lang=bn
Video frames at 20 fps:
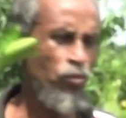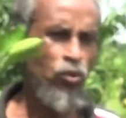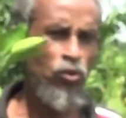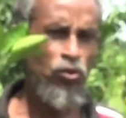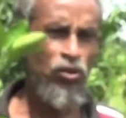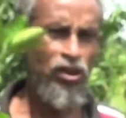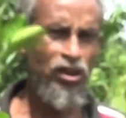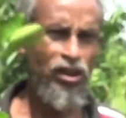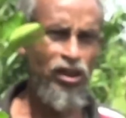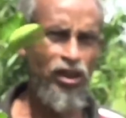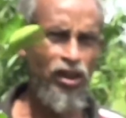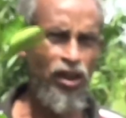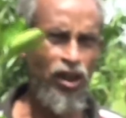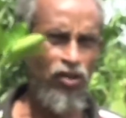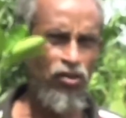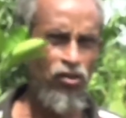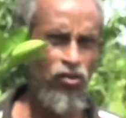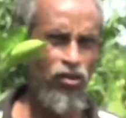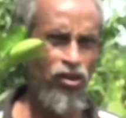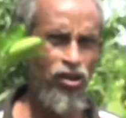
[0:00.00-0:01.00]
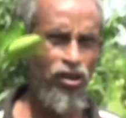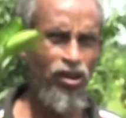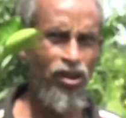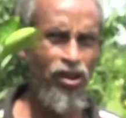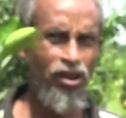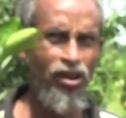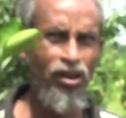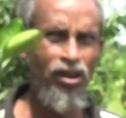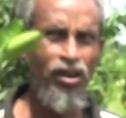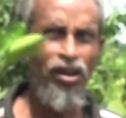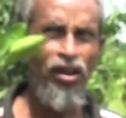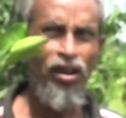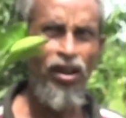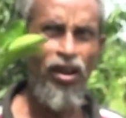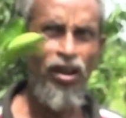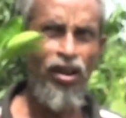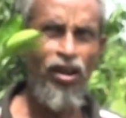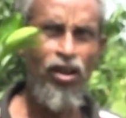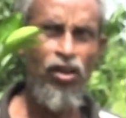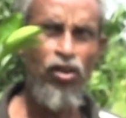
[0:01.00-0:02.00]
বহুদিন থেকে কাজ করি
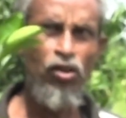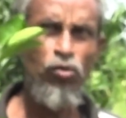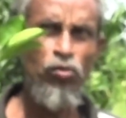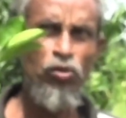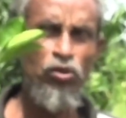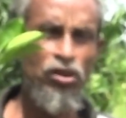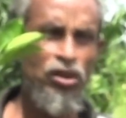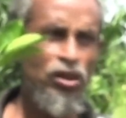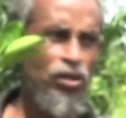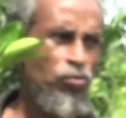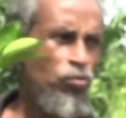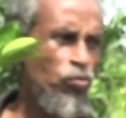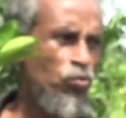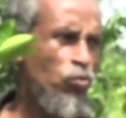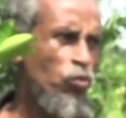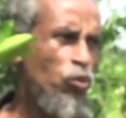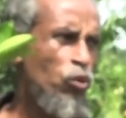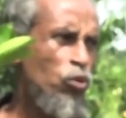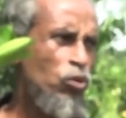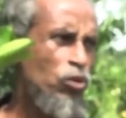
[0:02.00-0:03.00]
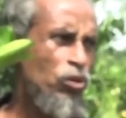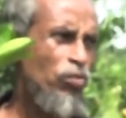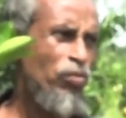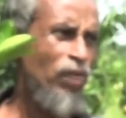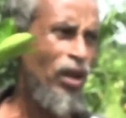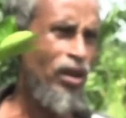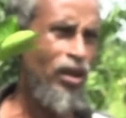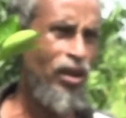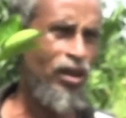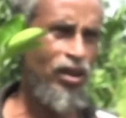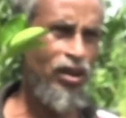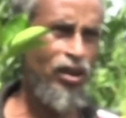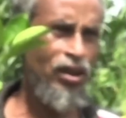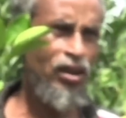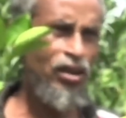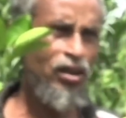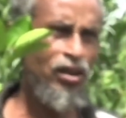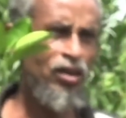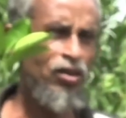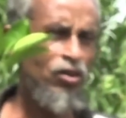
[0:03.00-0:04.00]
আল্লাহর রহমতে বহুত মাল্টা
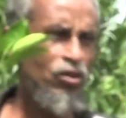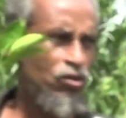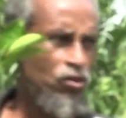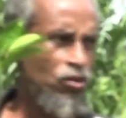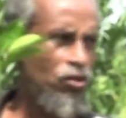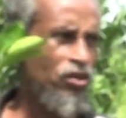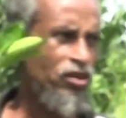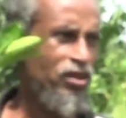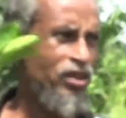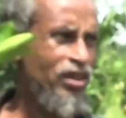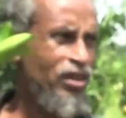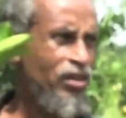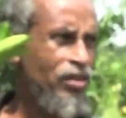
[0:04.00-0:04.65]
ধরছে